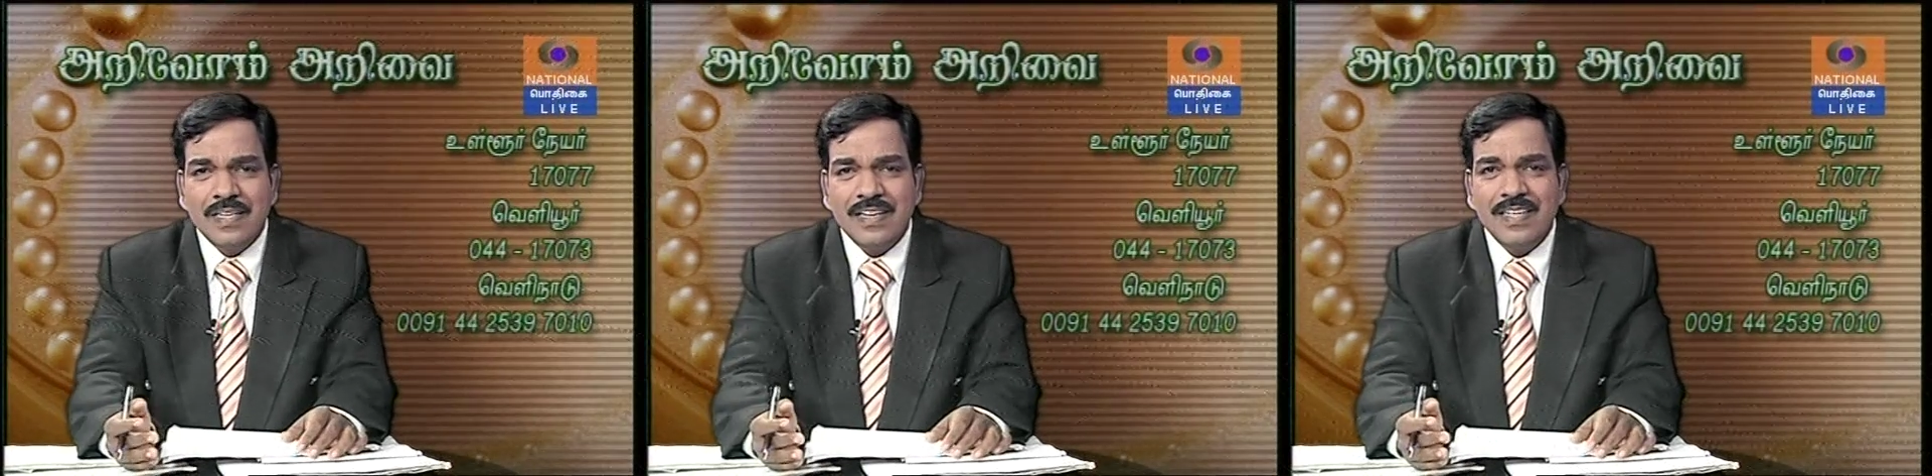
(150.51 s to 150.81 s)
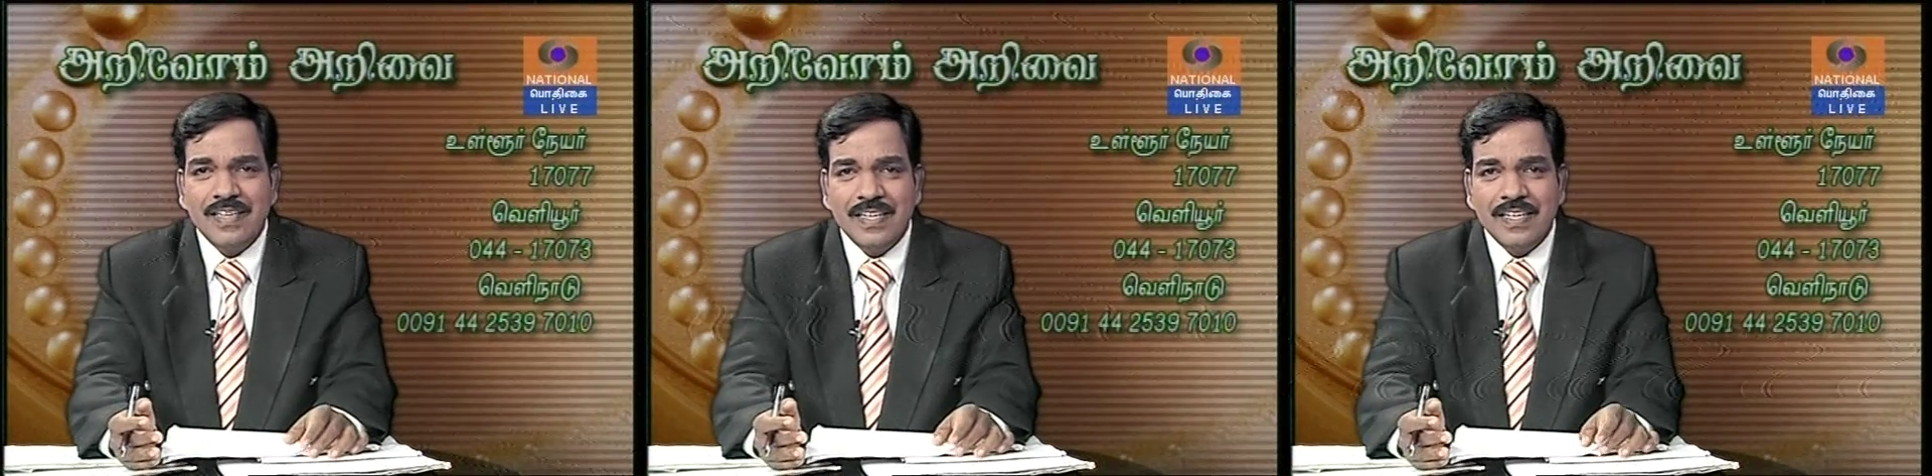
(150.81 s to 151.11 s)

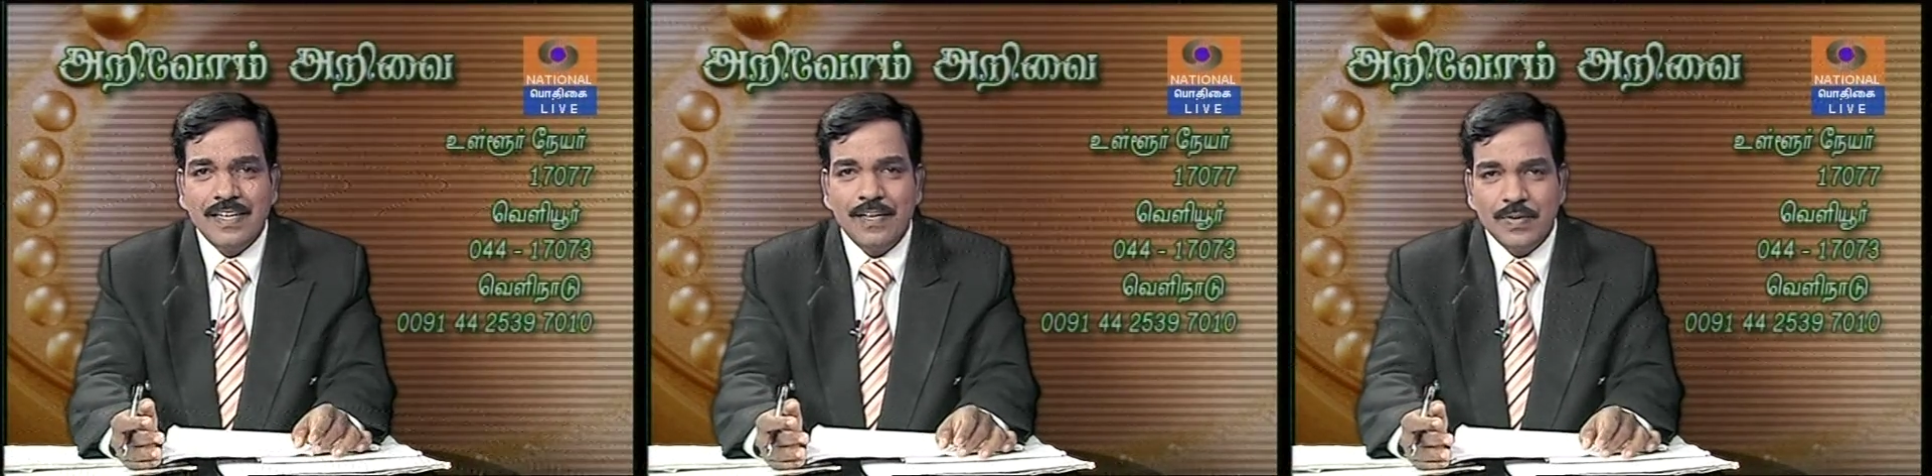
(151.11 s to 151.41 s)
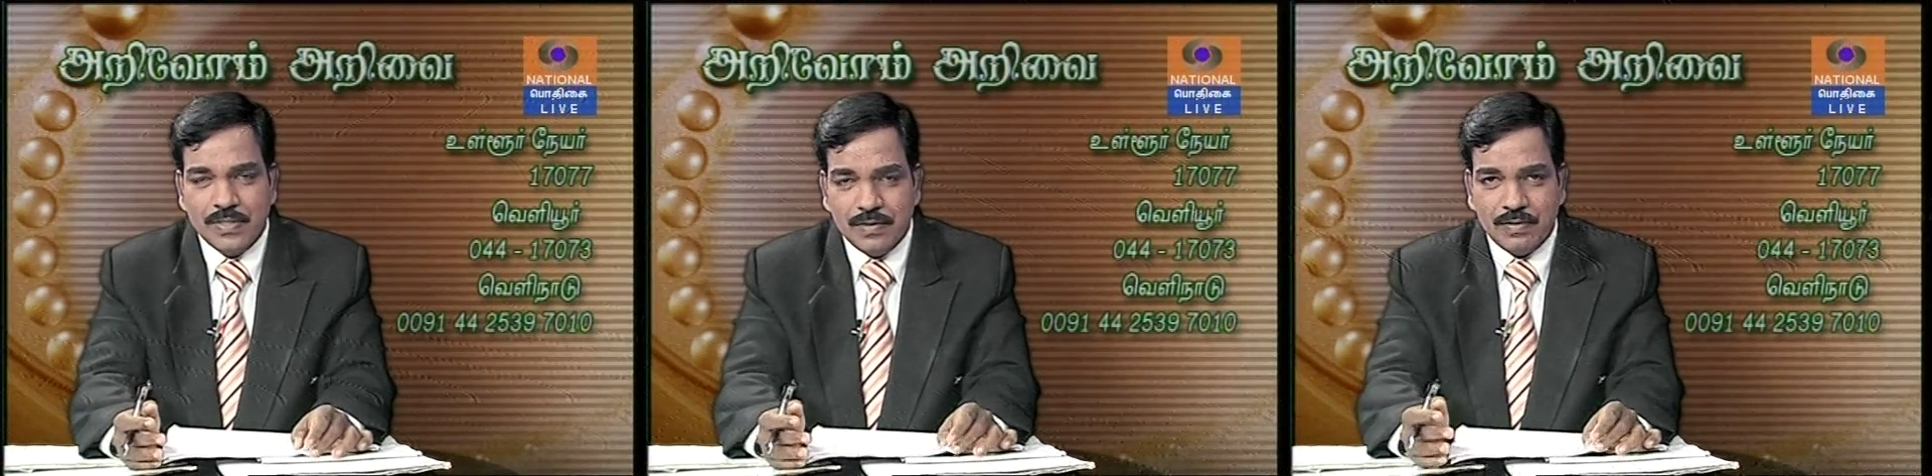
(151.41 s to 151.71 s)
நிறைய
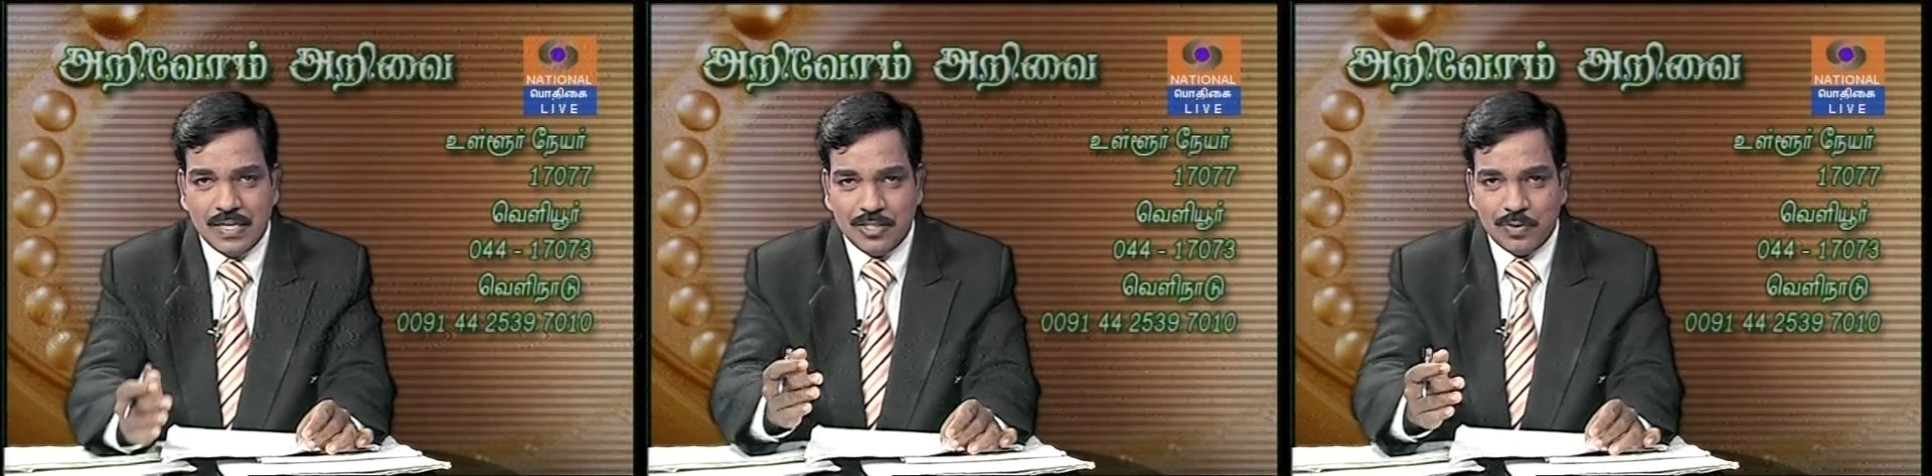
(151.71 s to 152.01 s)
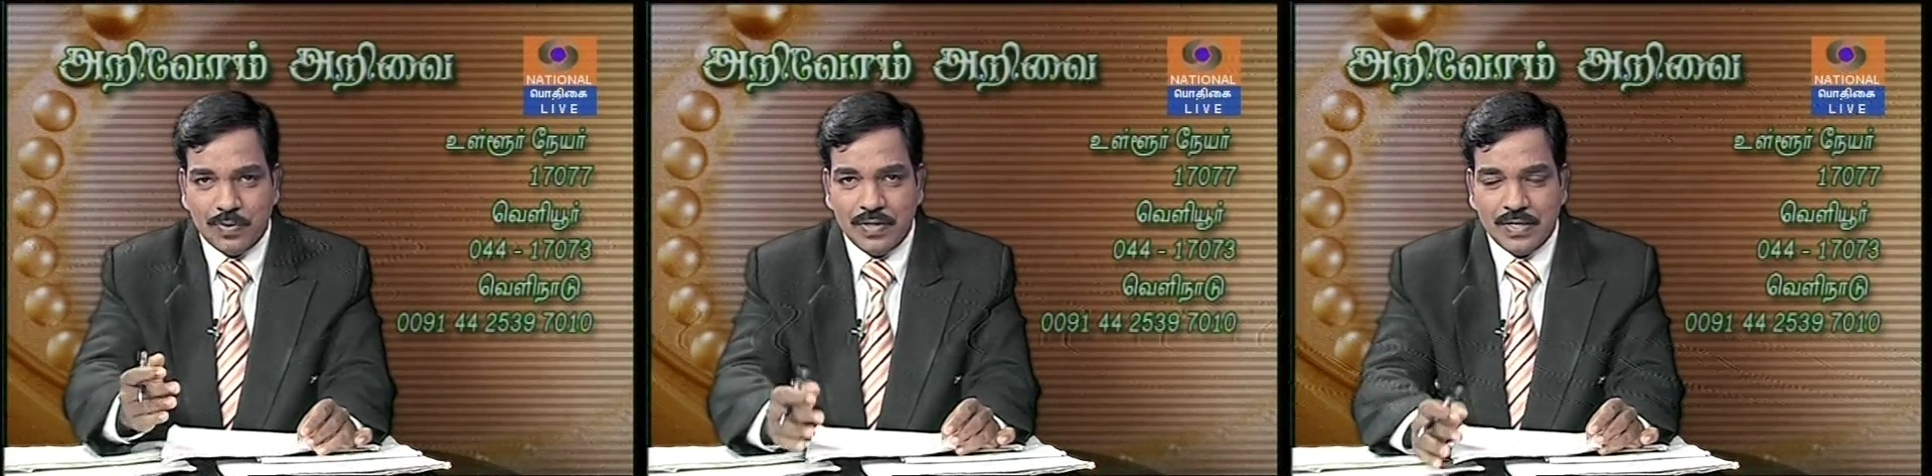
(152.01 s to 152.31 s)
நேயர்கள் வந்து
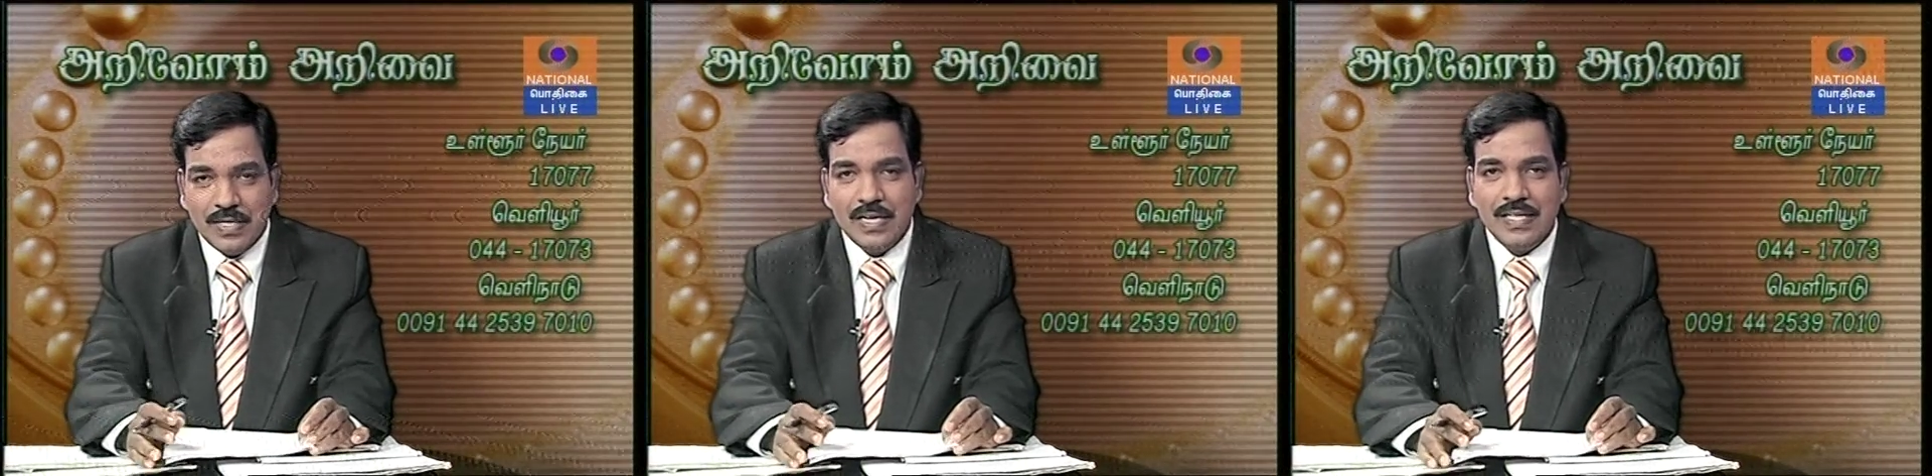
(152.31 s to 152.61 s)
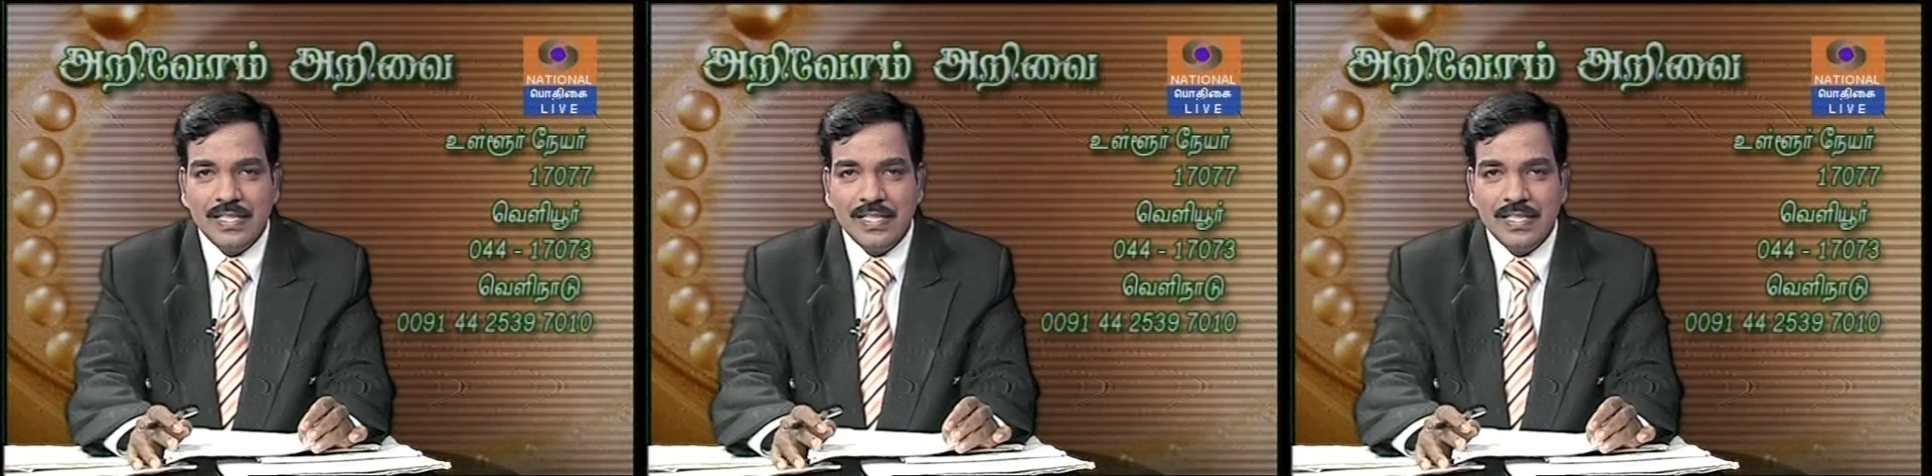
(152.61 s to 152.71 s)
காத்து கொண்டிருக்காங்க